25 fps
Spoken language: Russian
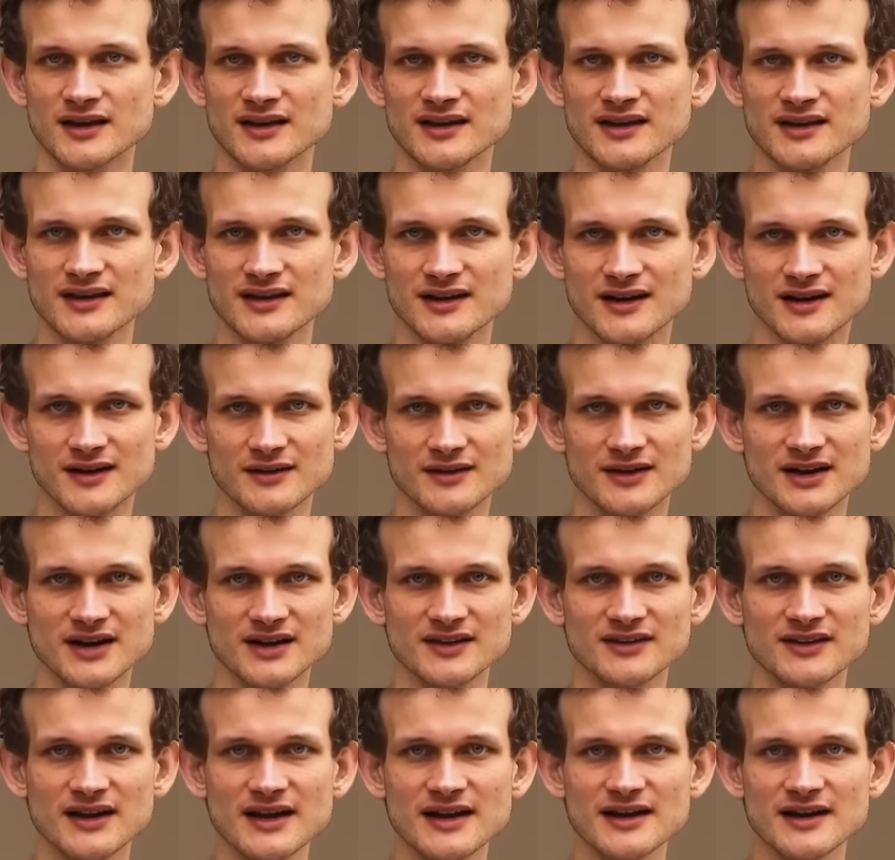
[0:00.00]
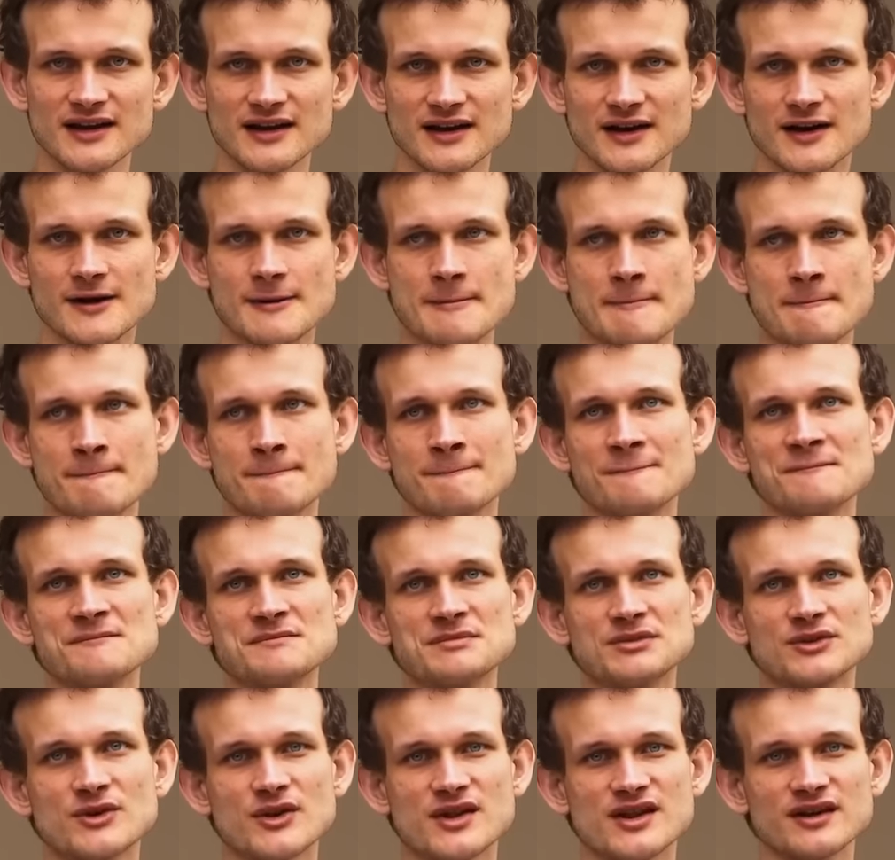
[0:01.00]
Да, я вообще думаю, что
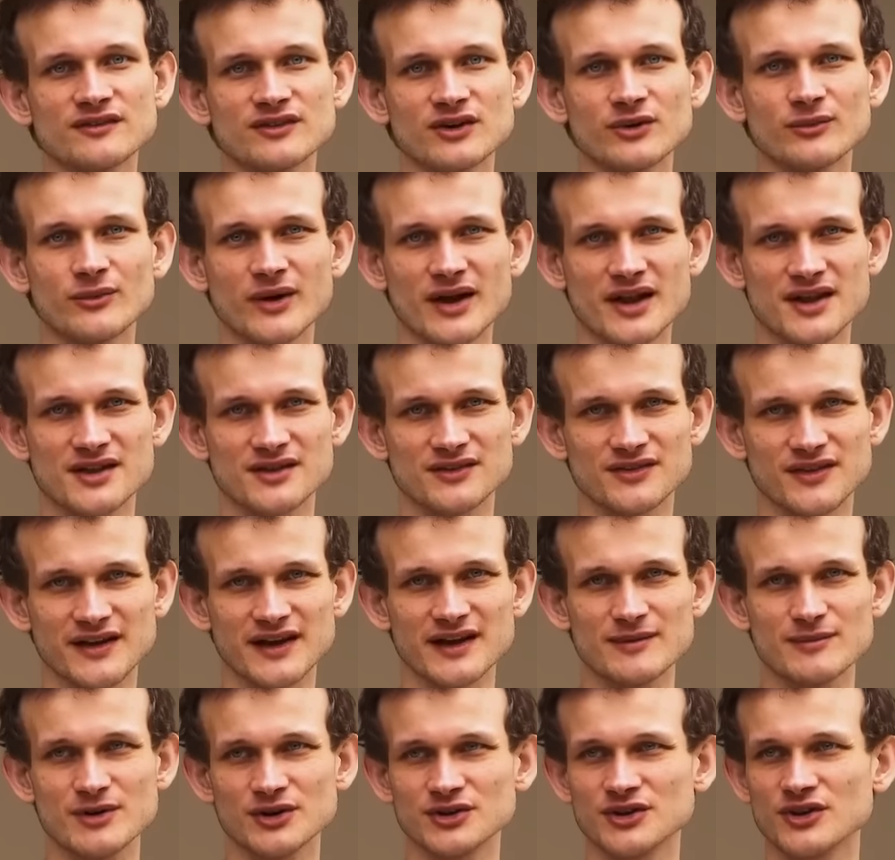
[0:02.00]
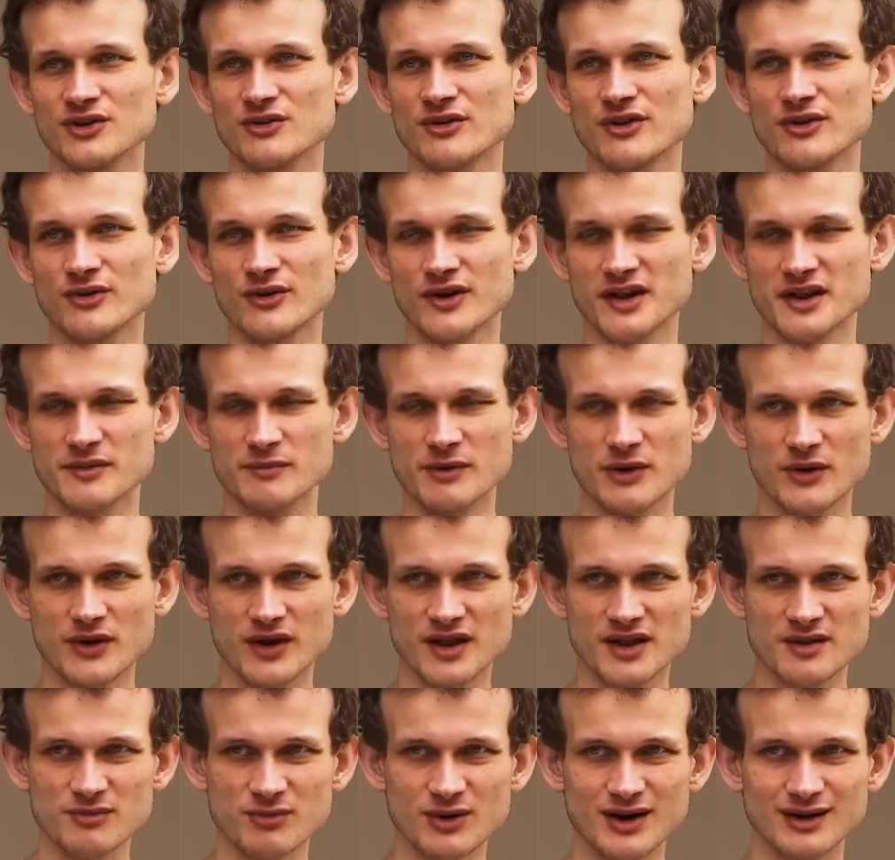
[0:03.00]
есть разный подход к тому, как видеть
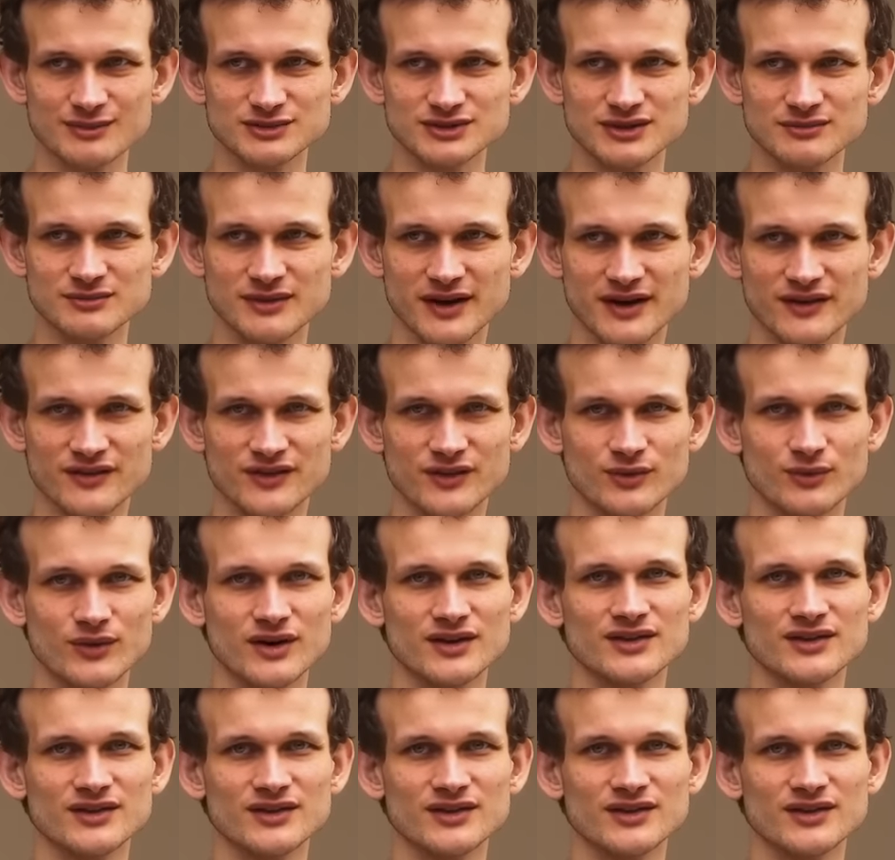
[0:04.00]
проблемы пользователей.